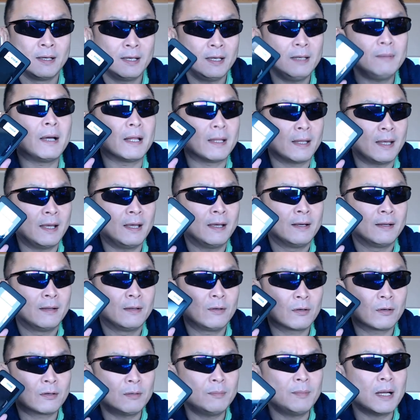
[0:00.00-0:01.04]
今ね
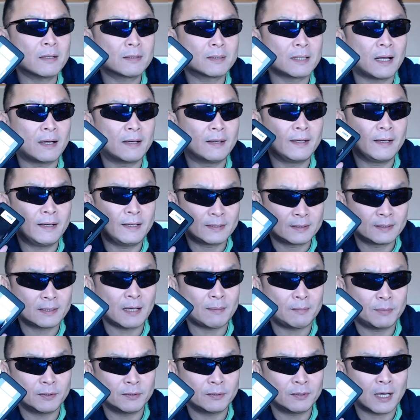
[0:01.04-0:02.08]

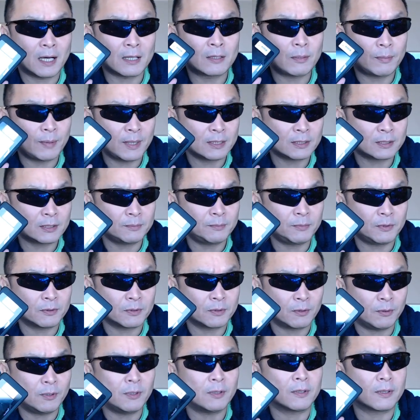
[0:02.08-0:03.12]
603HW
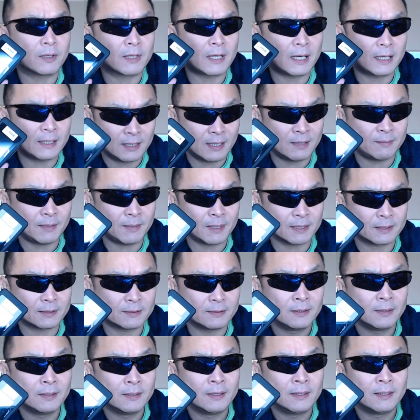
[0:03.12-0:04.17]
アドバンスモードを借りていま
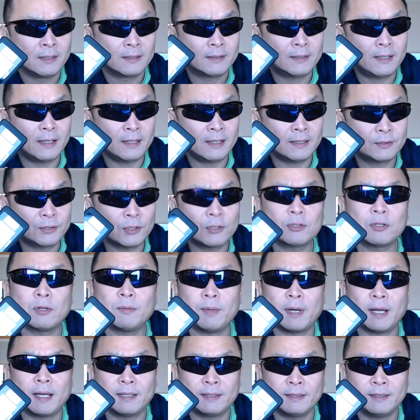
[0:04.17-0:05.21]
すでちょっと
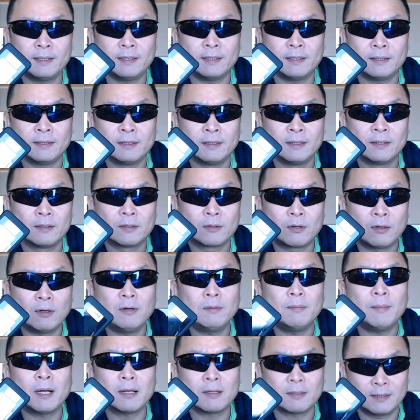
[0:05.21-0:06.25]
前に
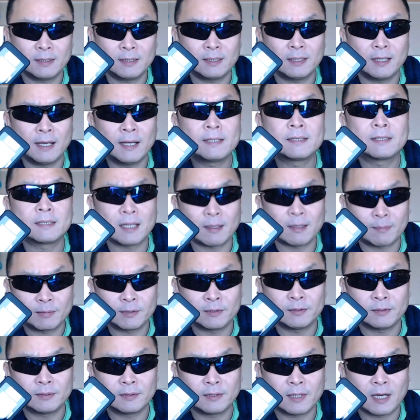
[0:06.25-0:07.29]

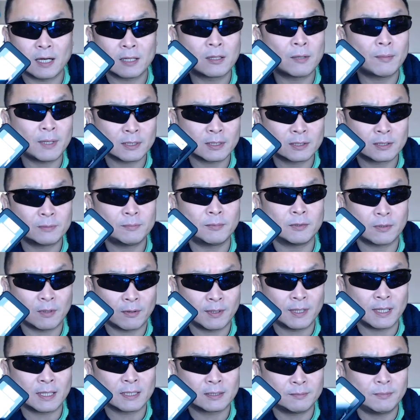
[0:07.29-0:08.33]
502HW アドバンスモード
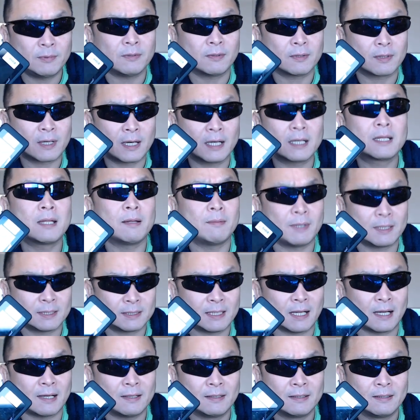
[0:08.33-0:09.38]
のやつも借りてま
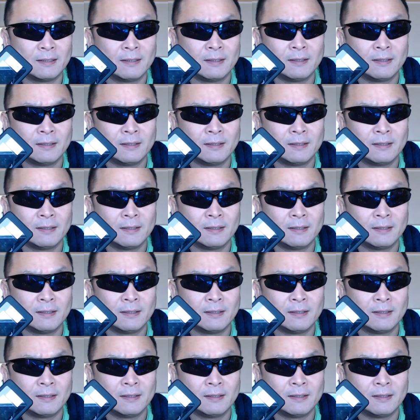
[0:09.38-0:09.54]
した